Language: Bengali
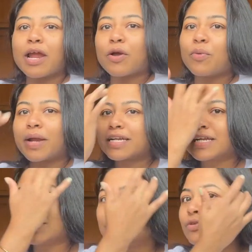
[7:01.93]
এরকম
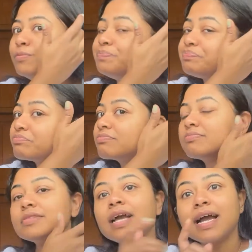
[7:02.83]
একটা কিছু
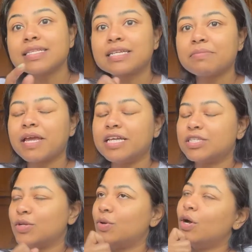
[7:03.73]
আইসক্রিম
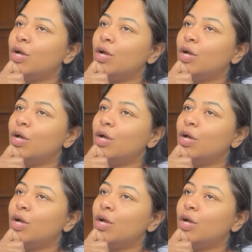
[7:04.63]
খেয়েছিল